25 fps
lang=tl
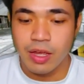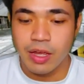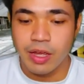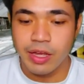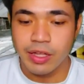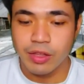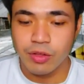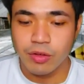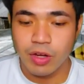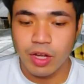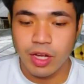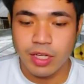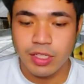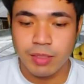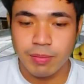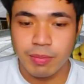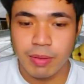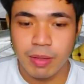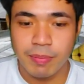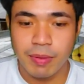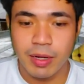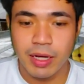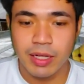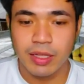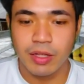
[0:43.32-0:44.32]
ito guys,
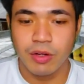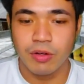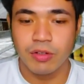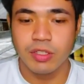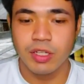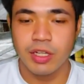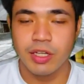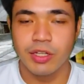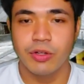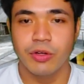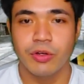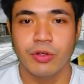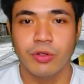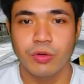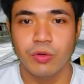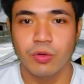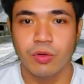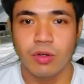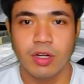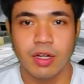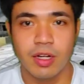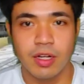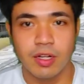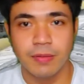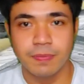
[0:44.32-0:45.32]
ipapakita ko sa inyo yung...
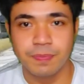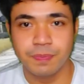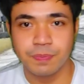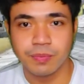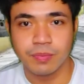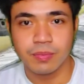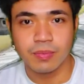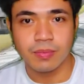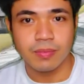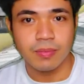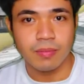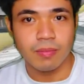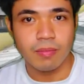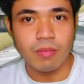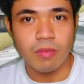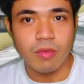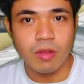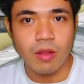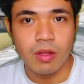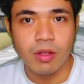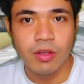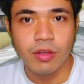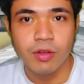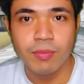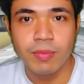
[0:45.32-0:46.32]
Uh,
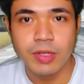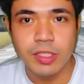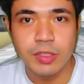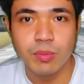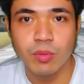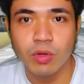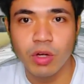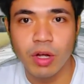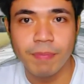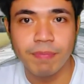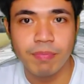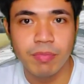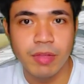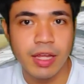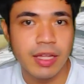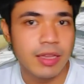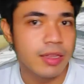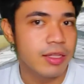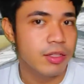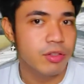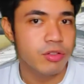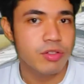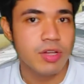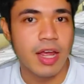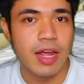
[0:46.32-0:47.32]
yung mismong update
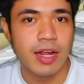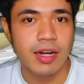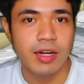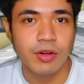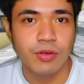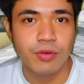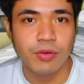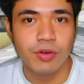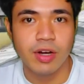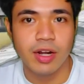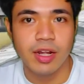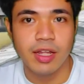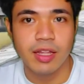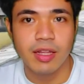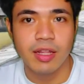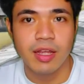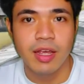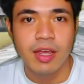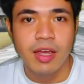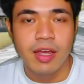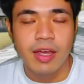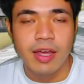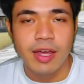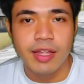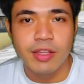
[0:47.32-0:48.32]
dito sa aking likuran
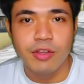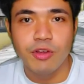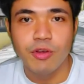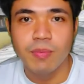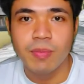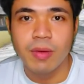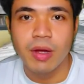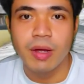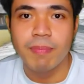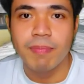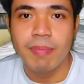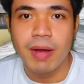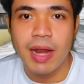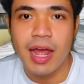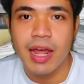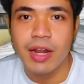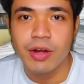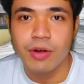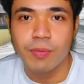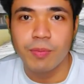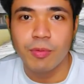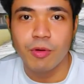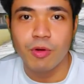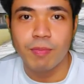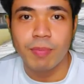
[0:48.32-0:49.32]
and yung mga
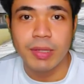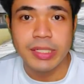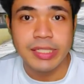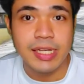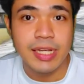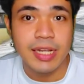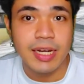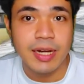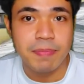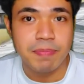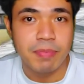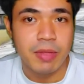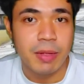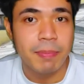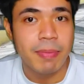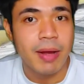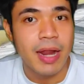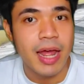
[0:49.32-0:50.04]
plano po, pasilip na